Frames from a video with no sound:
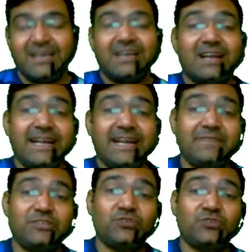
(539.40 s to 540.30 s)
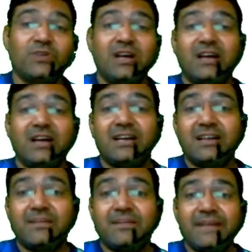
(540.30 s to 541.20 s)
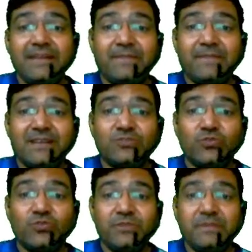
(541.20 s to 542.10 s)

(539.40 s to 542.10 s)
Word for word: राइट बच्चों अगर हमारे पास कोई भी